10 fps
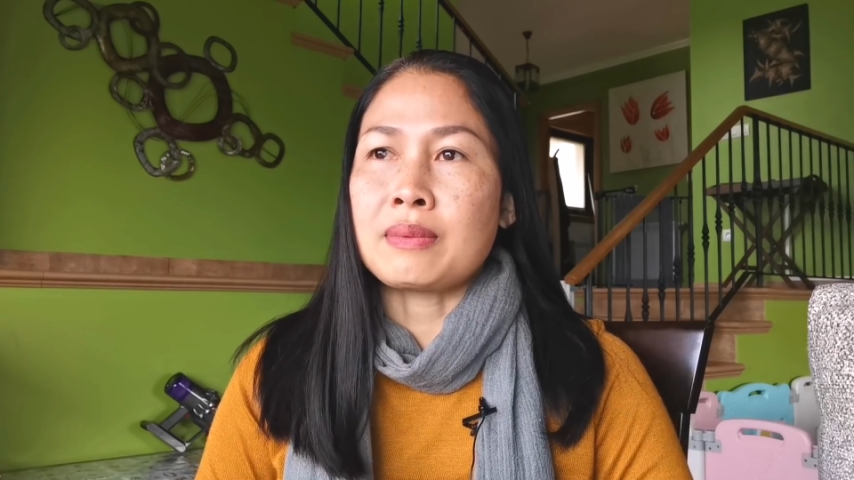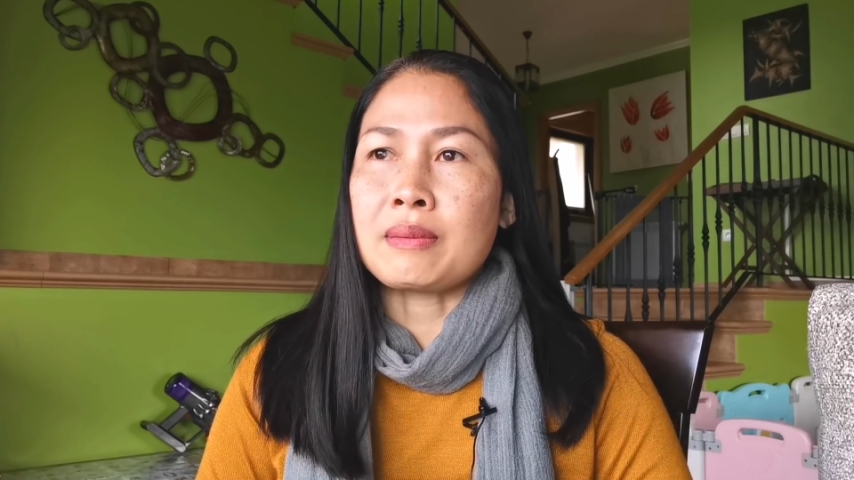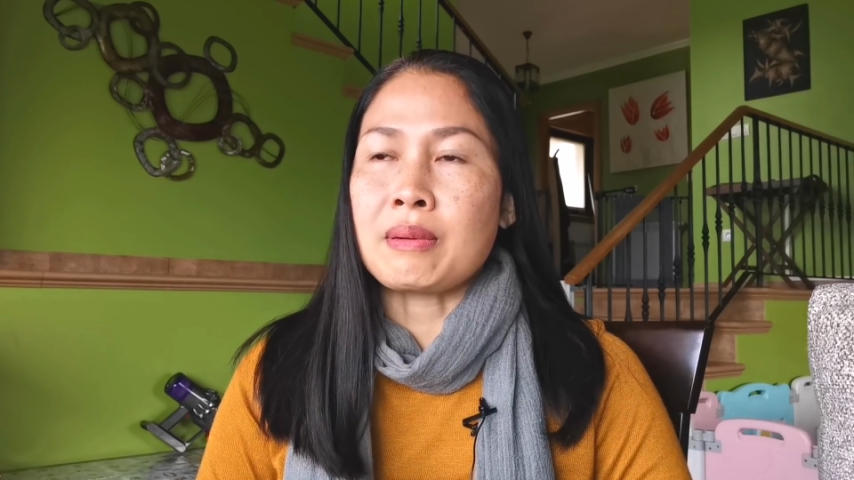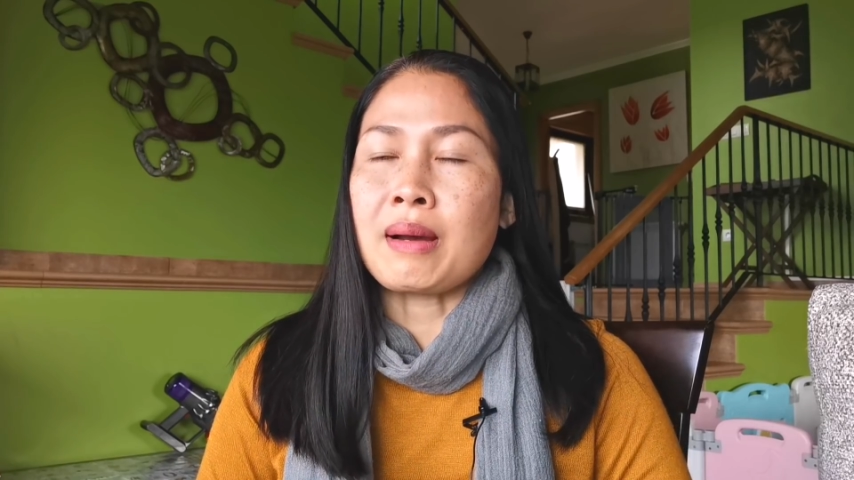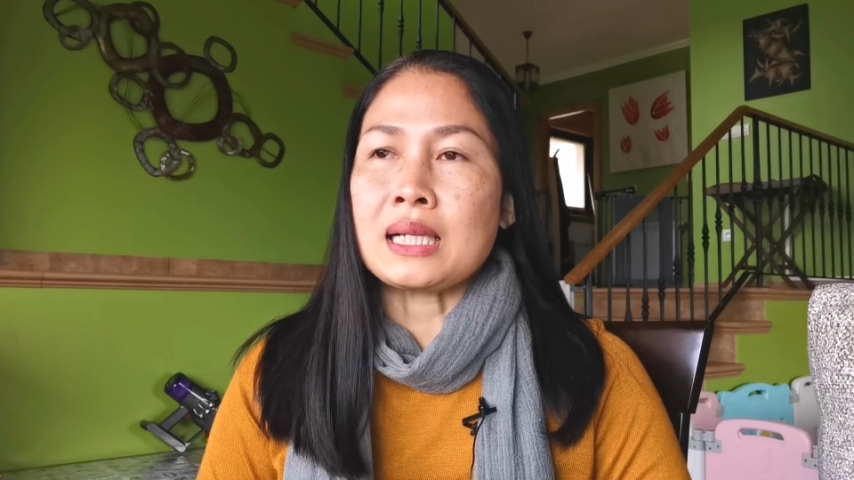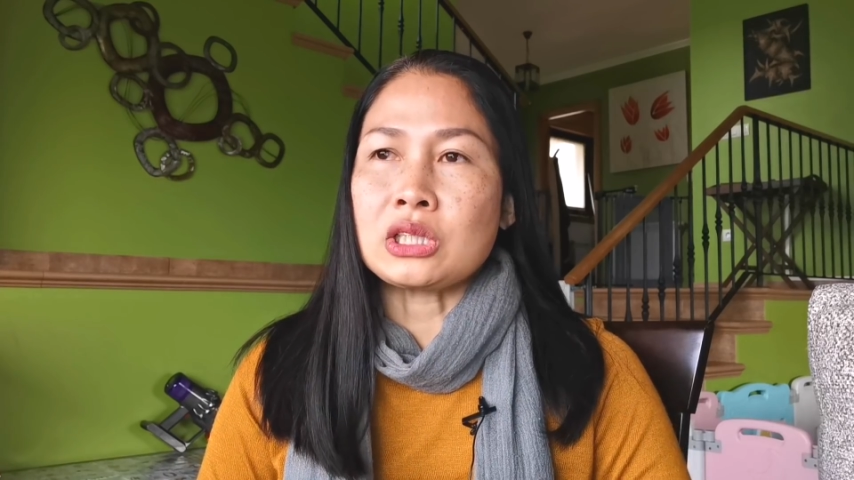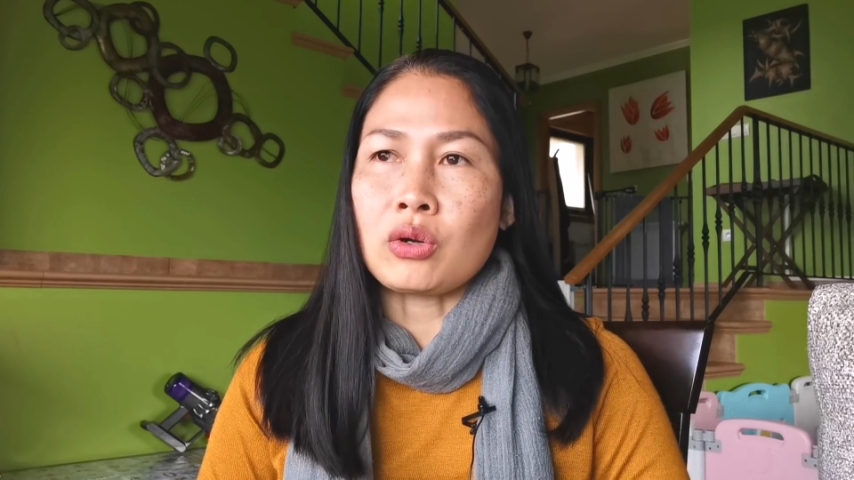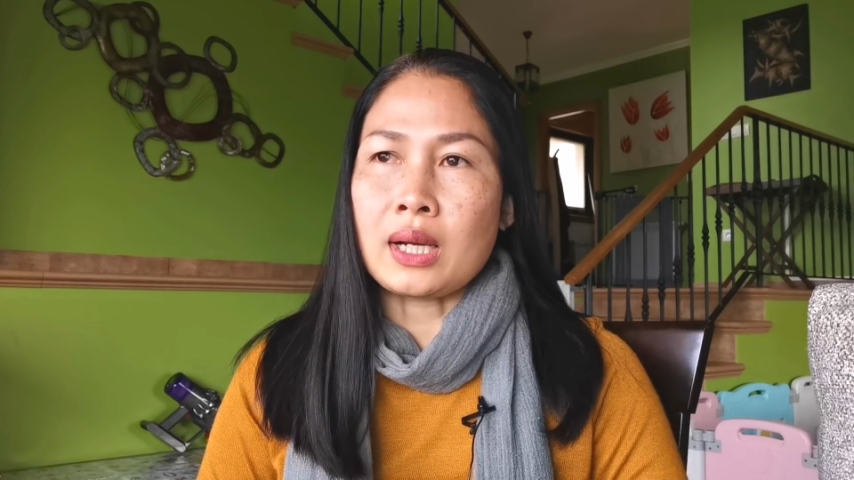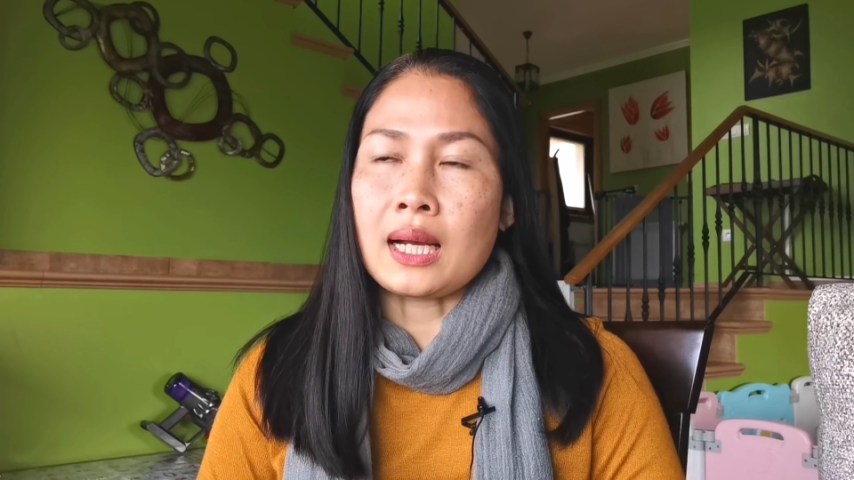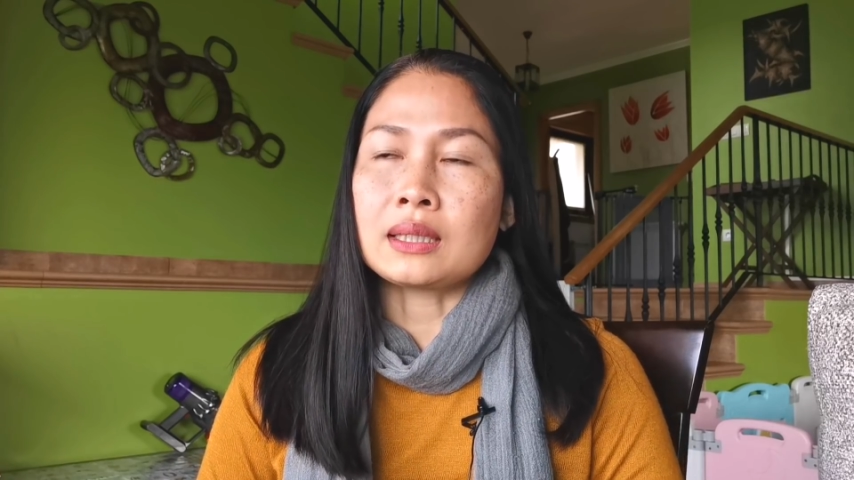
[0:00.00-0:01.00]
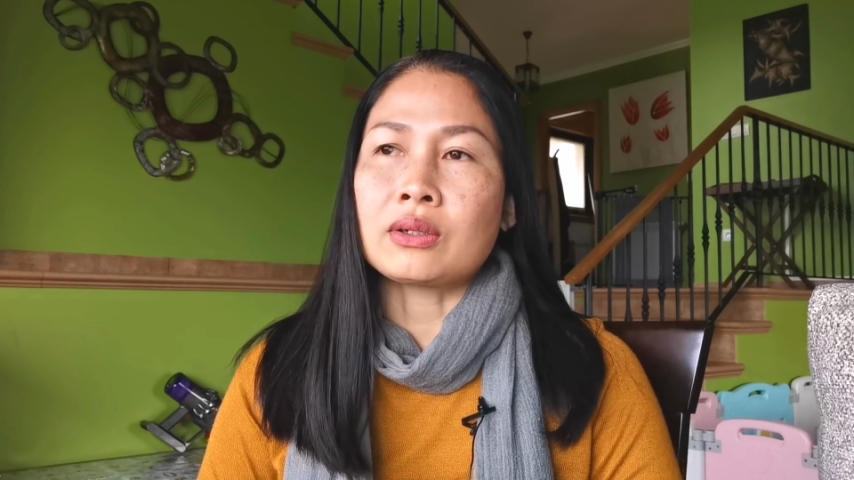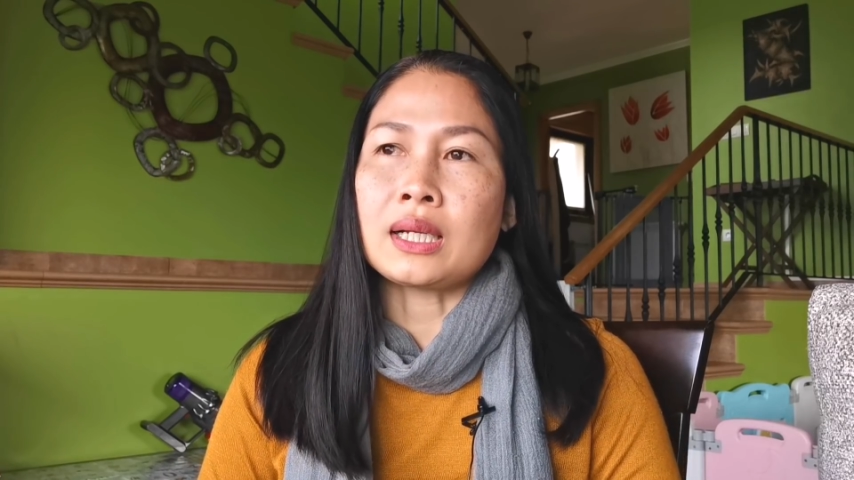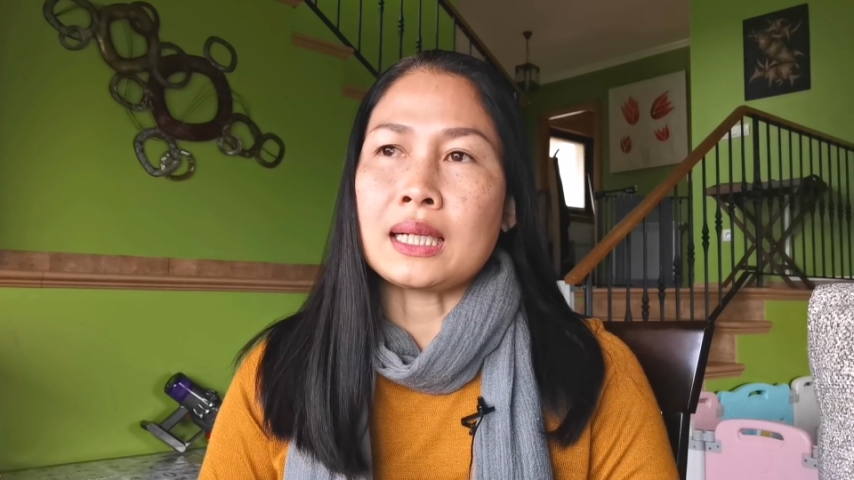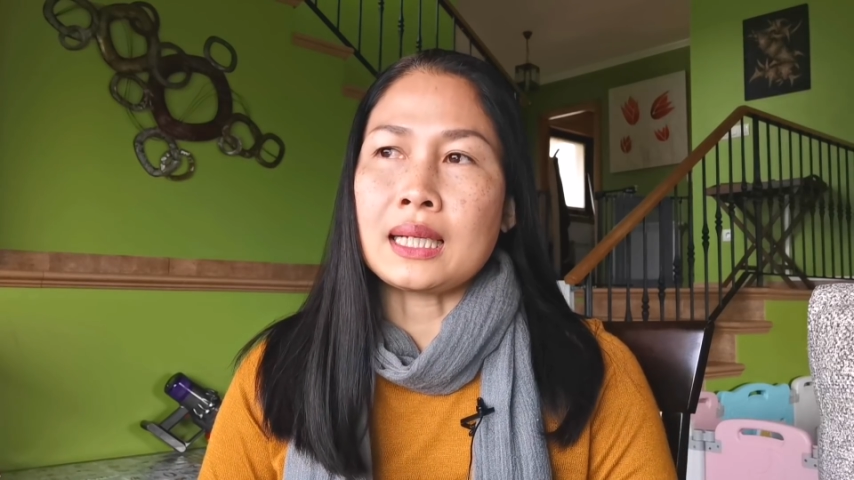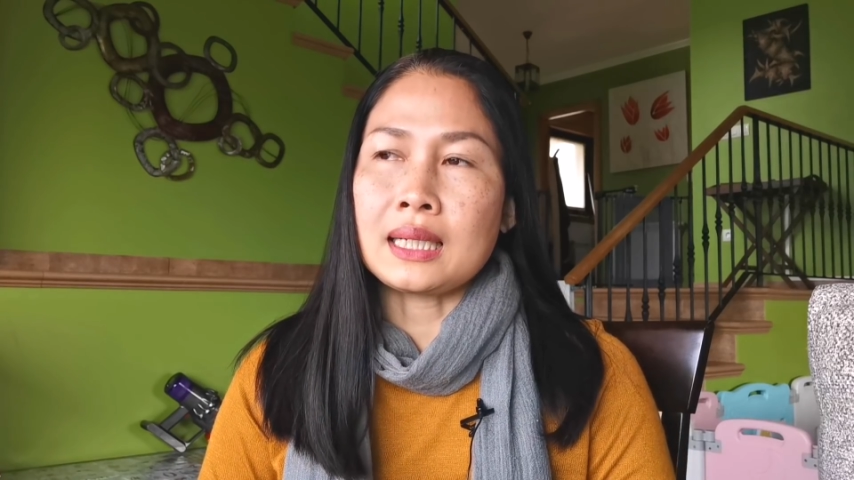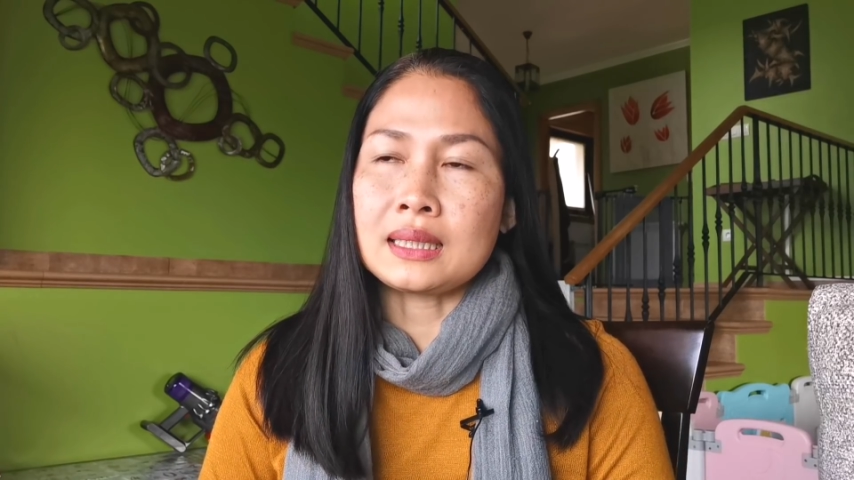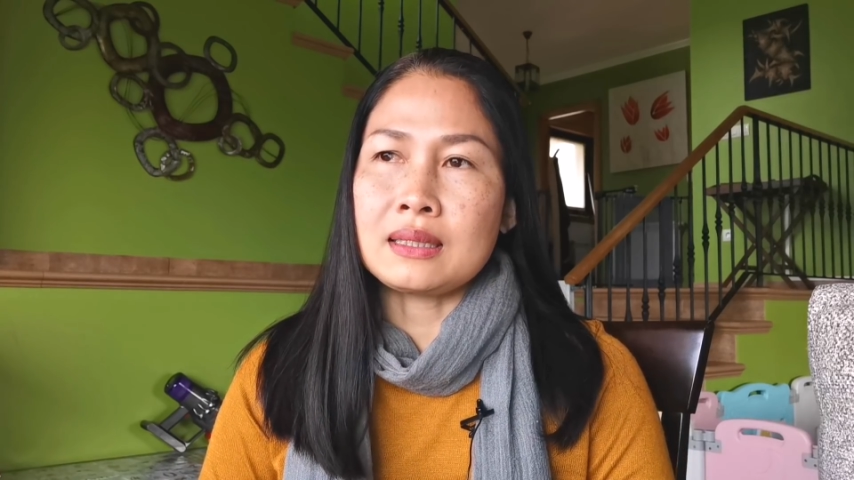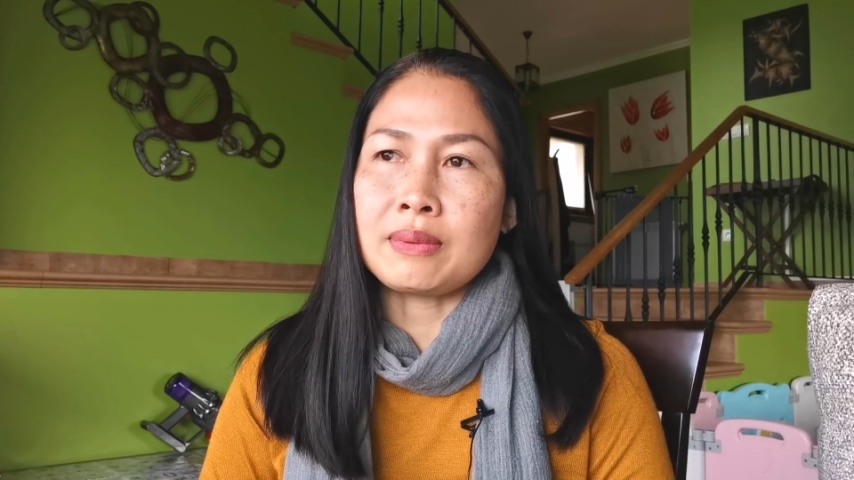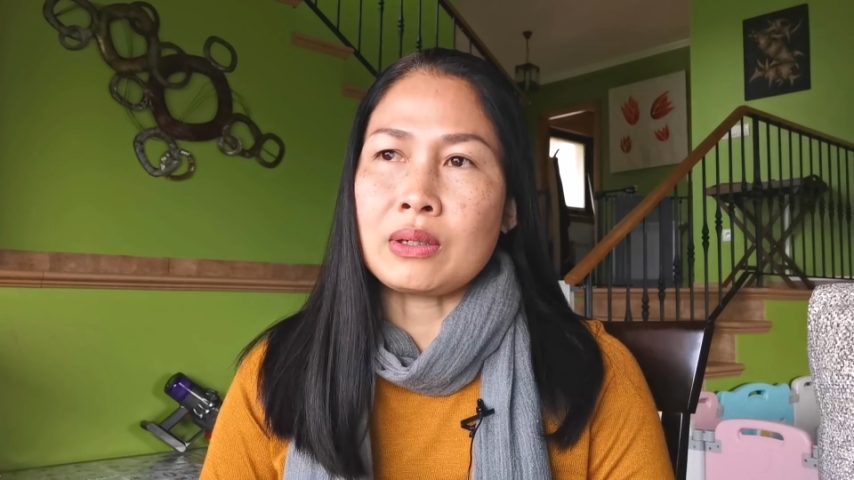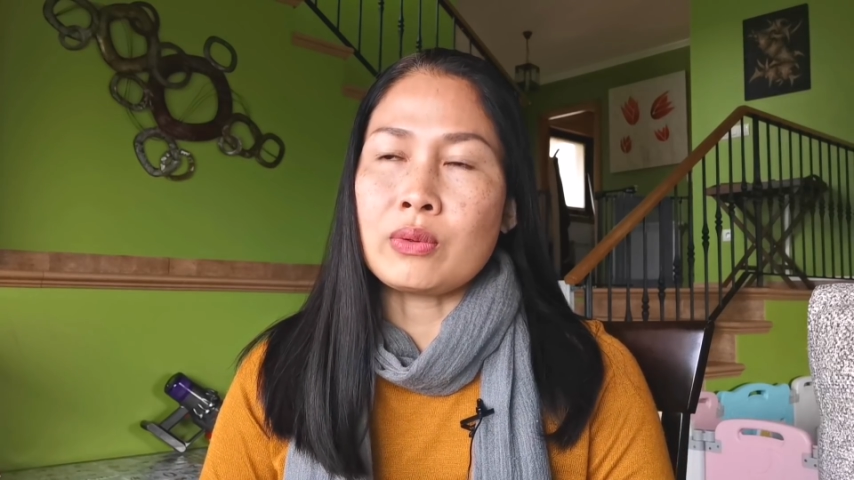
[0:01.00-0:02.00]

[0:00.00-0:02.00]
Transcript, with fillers: ไปประมาณสองครั้งตอนนั้นนะคะที่ไป